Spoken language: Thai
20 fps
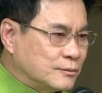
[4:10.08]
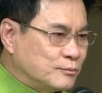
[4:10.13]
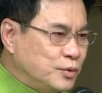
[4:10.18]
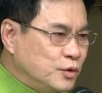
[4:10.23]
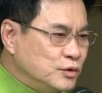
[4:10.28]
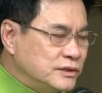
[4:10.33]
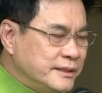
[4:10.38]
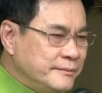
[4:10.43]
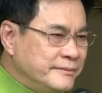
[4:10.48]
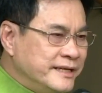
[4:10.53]

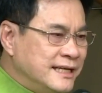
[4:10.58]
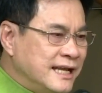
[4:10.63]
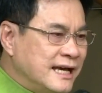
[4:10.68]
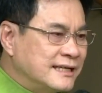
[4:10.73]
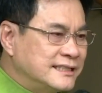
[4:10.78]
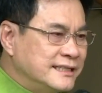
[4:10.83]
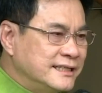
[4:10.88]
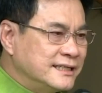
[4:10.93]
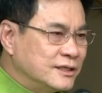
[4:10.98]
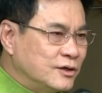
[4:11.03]
ผู้ที่มีห
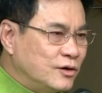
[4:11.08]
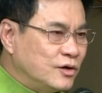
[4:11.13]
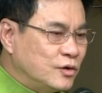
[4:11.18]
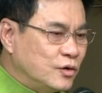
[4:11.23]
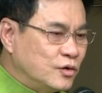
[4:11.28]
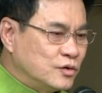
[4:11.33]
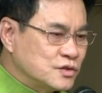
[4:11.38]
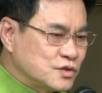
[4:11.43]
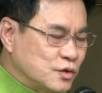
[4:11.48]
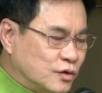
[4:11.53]
น้าที่ก็ค
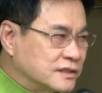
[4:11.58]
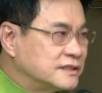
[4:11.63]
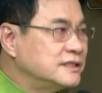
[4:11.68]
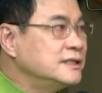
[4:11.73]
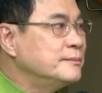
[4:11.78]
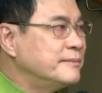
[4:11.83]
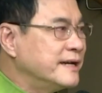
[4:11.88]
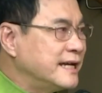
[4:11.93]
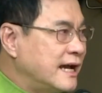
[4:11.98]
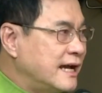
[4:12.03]
งส่ง
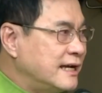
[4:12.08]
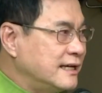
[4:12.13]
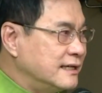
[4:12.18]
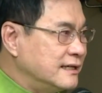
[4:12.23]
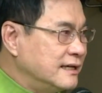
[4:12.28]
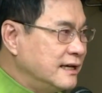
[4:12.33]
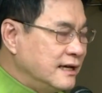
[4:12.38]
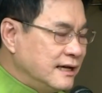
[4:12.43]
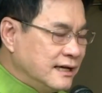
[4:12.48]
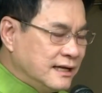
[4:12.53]
ชื่อไปให้
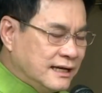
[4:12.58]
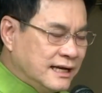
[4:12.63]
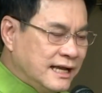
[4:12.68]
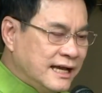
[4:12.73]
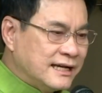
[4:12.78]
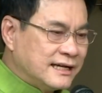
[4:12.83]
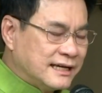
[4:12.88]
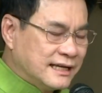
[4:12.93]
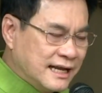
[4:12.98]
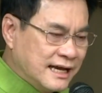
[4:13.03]

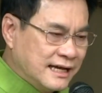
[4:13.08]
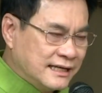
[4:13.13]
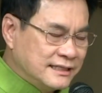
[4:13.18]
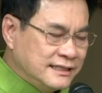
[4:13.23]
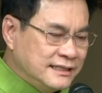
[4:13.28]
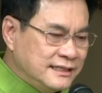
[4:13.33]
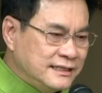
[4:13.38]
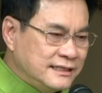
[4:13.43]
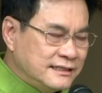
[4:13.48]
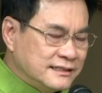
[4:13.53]
และขณะ
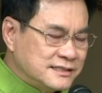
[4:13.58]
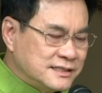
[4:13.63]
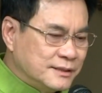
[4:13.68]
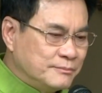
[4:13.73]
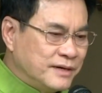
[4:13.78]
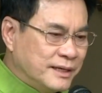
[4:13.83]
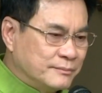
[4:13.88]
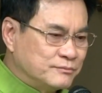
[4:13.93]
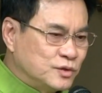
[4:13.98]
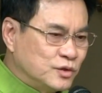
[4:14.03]
นี้
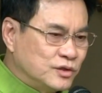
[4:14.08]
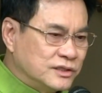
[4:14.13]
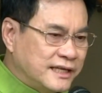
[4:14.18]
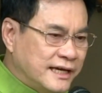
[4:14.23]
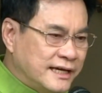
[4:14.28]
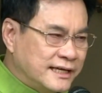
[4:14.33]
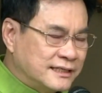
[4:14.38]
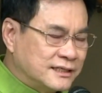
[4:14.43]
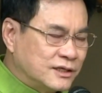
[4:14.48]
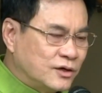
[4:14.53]
สำหรับตัว
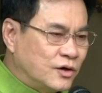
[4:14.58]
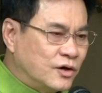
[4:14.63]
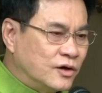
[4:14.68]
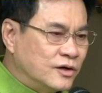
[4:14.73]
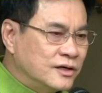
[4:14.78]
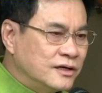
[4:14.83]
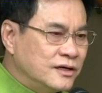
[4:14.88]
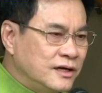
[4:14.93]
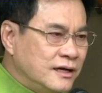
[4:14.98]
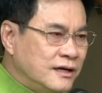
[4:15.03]
แทนของ
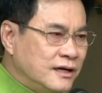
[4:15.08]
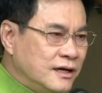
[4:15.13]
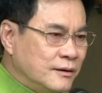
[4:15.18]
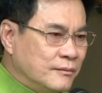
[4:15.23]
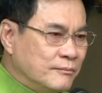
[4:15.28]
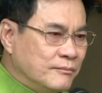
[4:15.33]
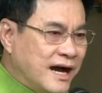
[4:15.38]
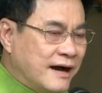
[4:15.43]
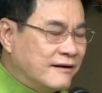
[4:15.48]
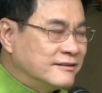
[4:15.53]

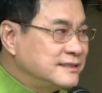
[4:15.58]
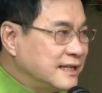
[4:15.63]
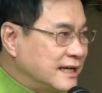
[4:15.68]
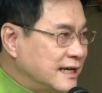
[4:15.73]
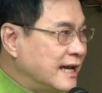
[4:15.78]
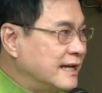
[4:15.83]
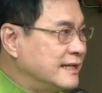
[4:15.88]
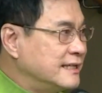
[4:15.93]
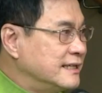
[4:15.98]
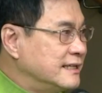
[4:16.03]
มหาวิท
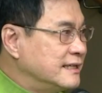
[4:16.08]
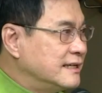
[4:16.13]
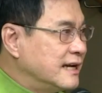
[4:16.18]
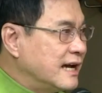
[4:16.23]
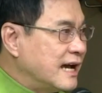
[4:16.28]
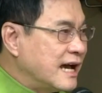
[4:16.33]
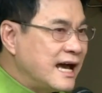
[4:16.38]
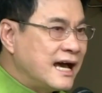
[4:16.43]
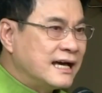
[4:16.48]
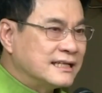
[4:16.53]
ยาลัย
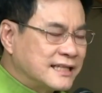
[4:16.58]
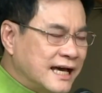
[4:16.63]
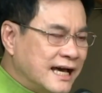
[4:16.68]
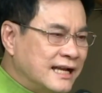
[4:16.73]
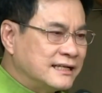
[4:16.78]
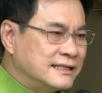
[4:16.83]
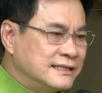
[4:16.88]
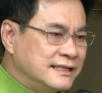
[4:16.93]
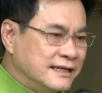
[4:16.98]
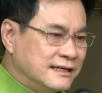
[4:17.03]
ห้า
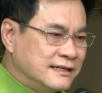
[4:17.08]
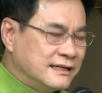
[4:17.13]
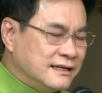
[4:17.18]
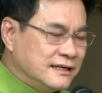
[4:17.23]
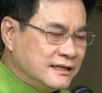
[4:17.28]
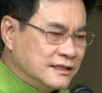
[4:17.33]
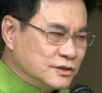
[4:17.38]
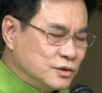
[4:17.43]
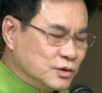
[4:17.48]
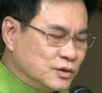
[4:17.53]
ท่านเนี่ย
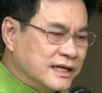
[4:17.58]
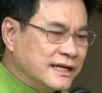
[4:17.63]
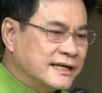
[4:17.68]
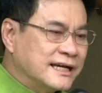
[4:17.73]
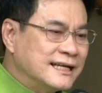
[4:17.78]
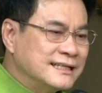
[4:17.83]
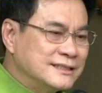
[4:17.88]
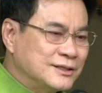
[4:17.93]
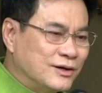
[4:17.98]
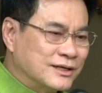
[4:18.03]
อยู่ใน
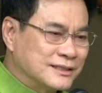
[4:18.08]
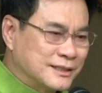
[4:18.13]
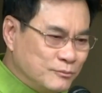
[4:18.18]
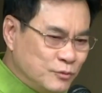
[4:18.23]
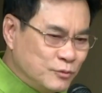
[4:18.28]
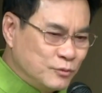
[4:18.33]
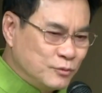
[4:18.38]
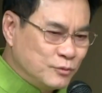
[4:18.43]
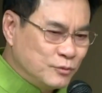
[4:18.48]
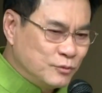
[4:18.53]
ขั้นตอนกระ
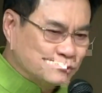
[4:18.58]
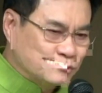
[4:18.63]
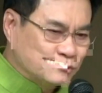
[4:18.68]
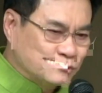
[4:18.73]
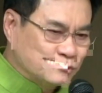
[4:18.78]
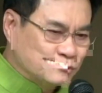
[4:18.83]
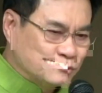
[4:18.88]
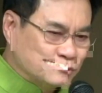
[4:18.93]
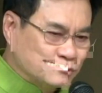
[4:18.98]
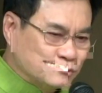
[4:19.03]
บวนการ
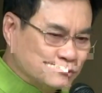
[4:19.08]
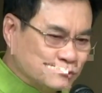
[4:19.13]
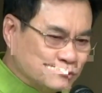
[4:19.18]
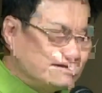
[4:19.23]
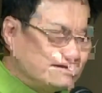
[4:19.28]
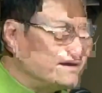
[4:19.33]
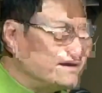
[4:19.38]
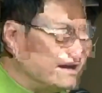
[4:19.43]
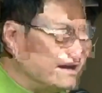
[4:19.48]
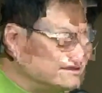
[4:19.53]
ที่แต่
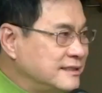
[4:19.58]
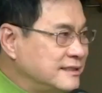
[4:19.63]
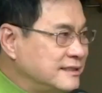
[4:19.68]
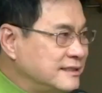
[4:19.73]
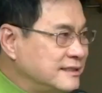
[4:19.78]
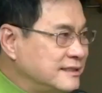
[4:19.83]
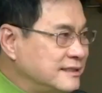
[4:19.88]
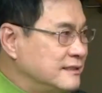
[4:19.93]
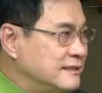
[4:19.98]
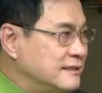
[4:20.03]
ละมหาวิท
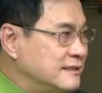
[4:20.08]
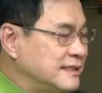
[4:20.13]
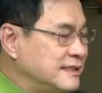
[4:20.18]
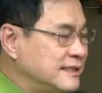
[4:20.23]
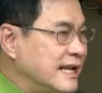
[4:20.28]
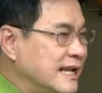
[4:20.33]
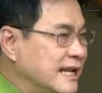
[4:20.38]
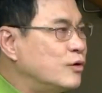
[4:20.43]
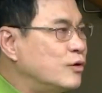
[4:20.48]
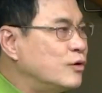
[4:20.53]
ยาลัยหรือแต่
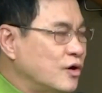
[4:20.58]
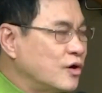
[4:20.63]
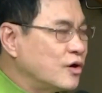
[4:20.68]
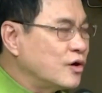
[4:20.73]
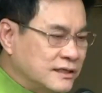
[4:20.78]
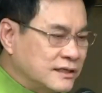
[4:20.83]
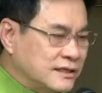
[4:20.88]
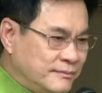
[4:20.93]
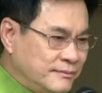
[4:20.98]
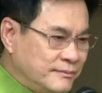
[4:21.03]
ละองค์ก
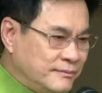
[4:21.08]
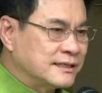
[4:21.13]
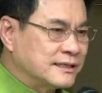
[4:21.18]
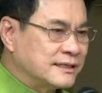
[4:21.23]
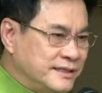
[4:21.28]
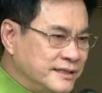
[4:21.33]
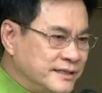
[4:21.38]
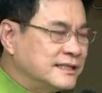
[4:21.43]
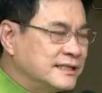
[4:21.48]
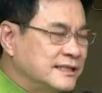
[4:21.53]
รกำลัง
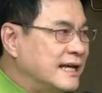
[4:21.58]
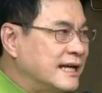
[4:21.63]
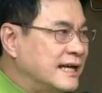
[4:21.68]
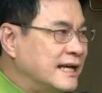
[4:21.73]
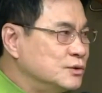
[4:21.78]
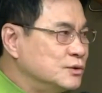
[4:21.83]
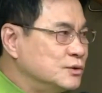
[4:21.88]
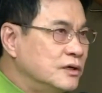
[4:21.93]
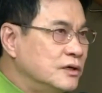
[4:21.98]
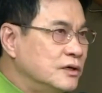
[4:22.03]
ดำเนินการ
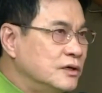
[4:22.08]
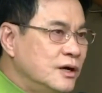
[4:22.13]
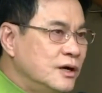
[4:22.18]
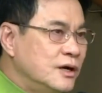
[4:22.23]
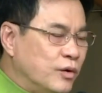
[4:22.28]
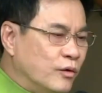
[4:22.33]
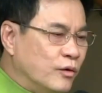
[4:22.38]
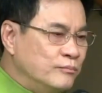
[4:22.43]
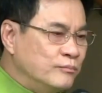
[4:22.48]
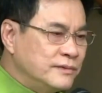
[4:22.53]
อยู่
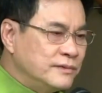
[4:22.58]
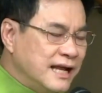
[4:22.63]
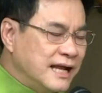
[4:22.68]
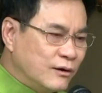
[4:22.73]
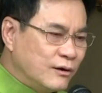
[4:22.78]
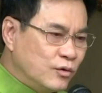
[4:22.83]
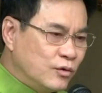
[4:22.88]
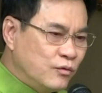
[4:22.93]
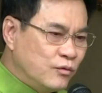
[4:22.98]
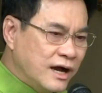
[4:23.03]
ผม
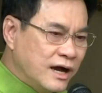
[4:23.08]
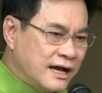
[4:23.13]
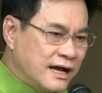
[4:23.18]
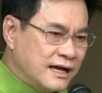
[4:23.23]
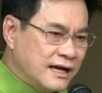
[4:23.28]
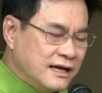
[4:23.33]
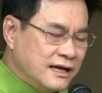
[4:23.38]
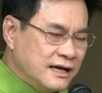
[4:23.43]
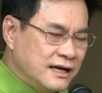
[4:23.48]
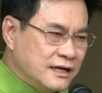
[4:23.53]
เดาว่า
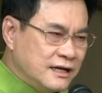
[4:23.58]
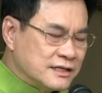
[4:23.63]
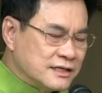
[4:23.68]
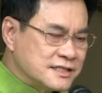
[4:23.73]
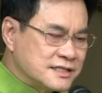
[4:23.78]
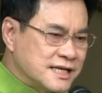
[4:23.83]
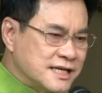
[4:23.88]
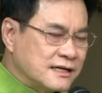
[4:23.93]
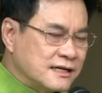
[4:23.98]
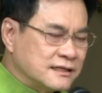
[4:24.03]

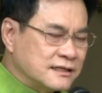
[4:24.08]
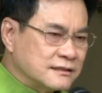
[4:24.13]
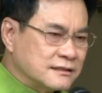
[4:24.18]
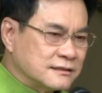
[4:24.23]
สัก